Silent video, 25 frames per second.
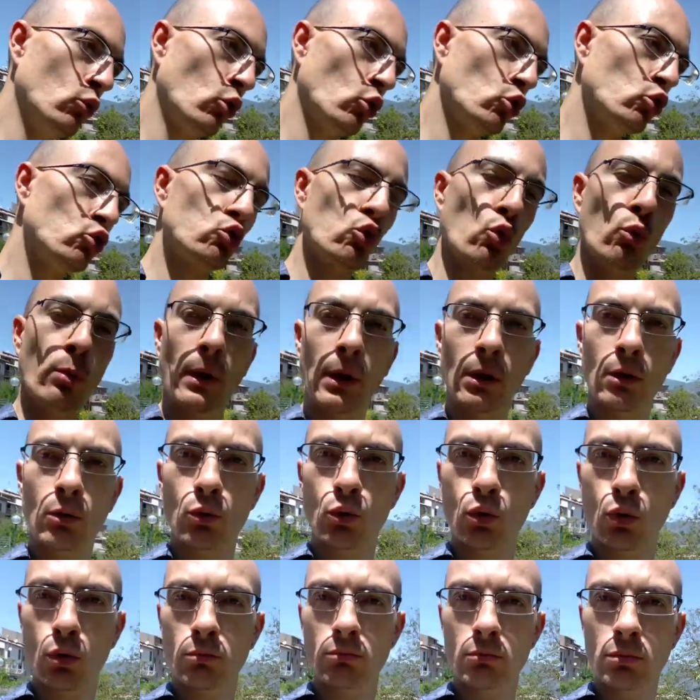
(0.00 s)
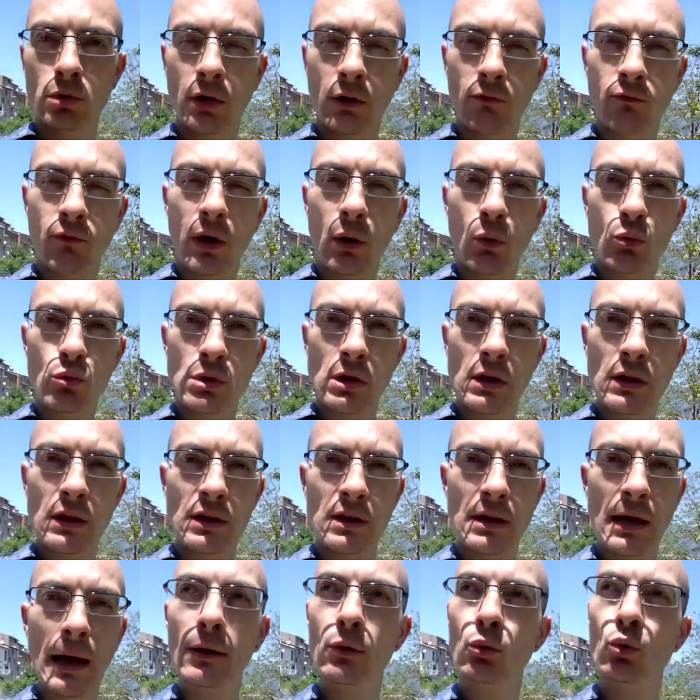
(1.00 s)
uno strumento che viene
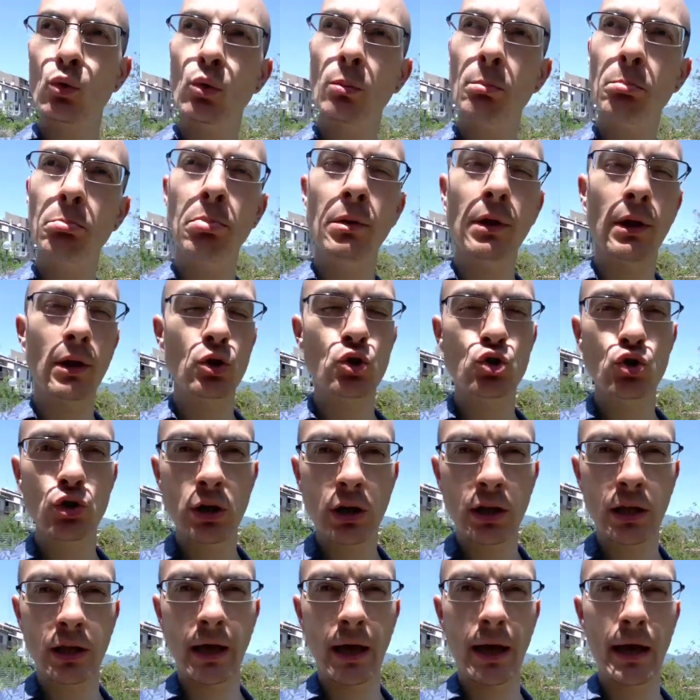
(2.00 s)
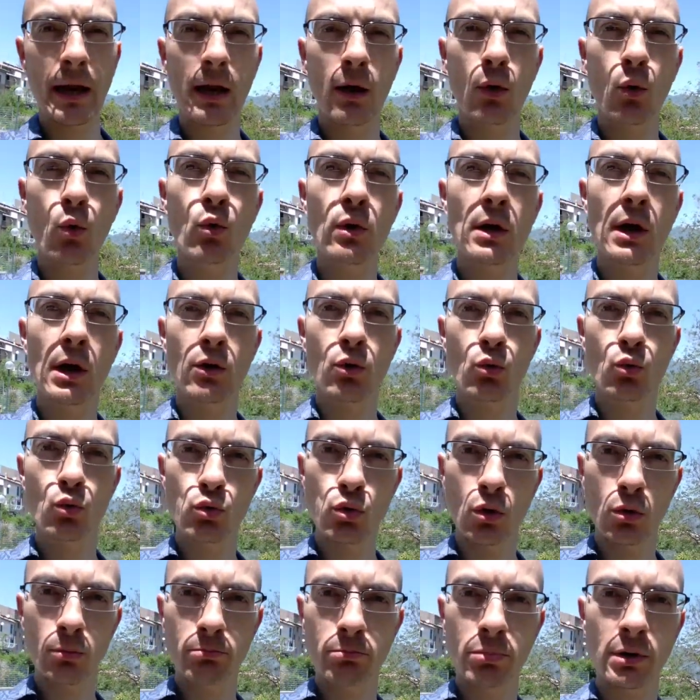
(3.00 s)
utilizzato per cercare un
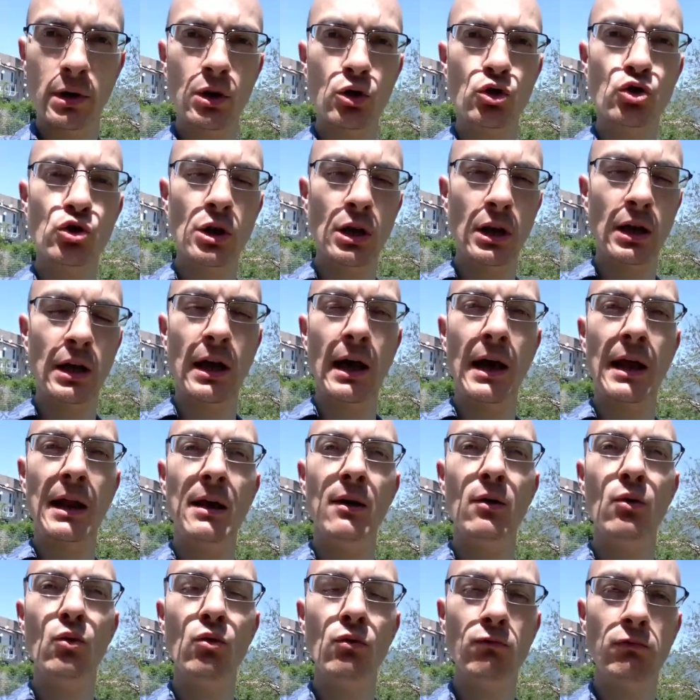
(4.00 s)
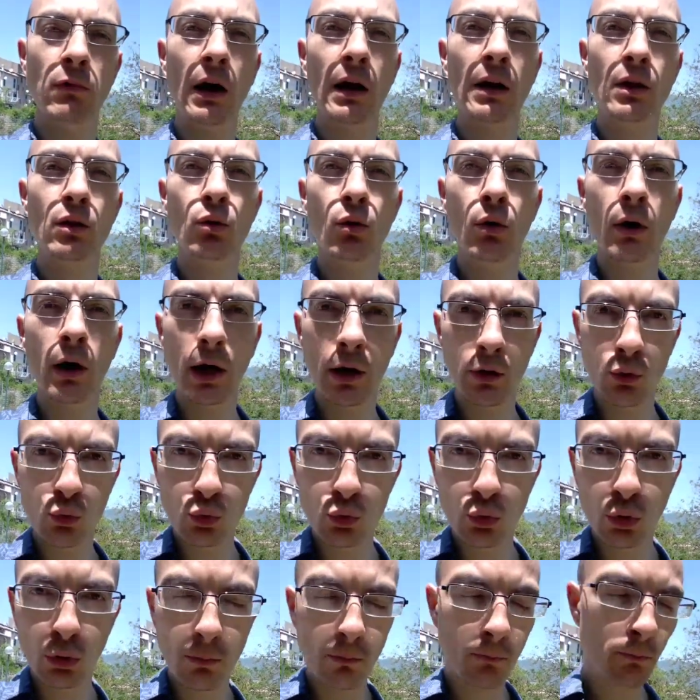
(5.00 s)
aiuto, per cercare un valido
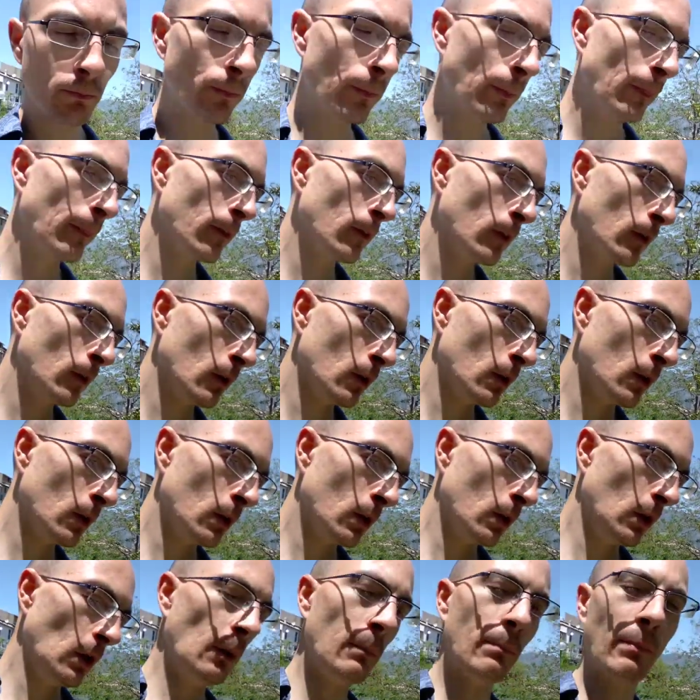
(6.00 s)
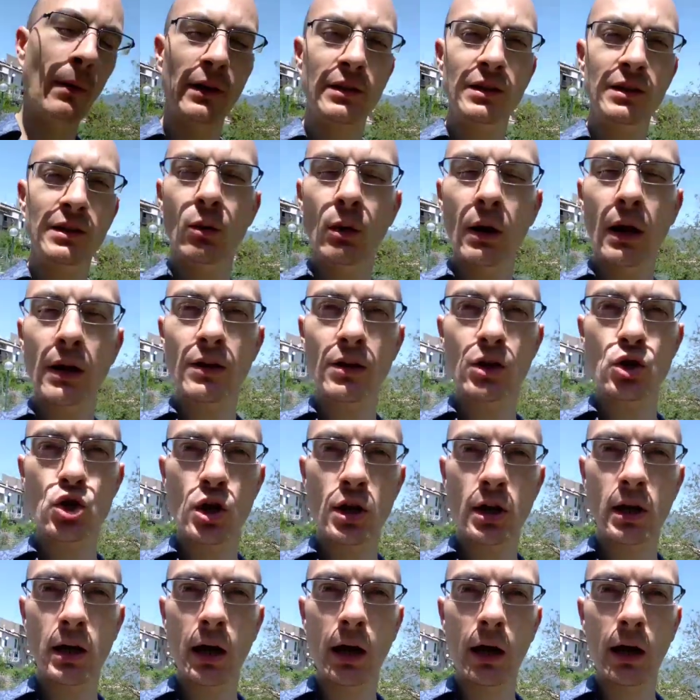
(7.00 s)
aiuto. In particolare si
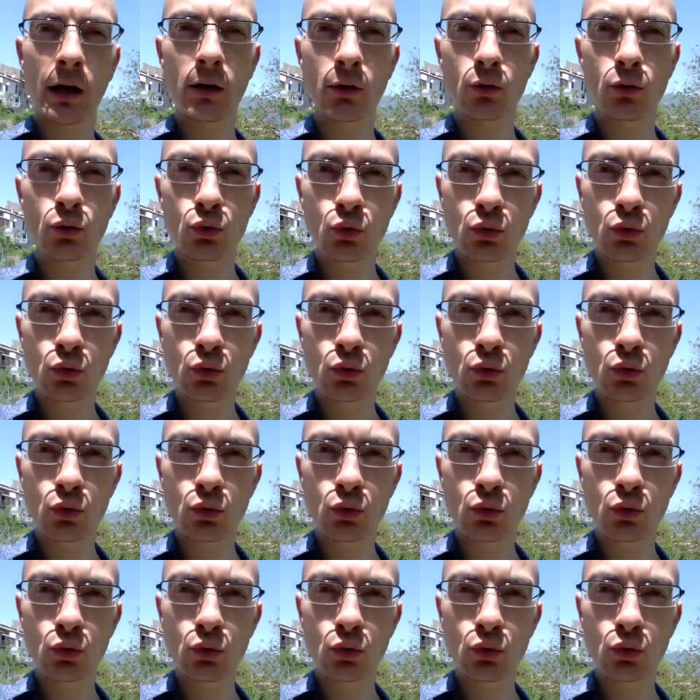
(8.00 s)
cerca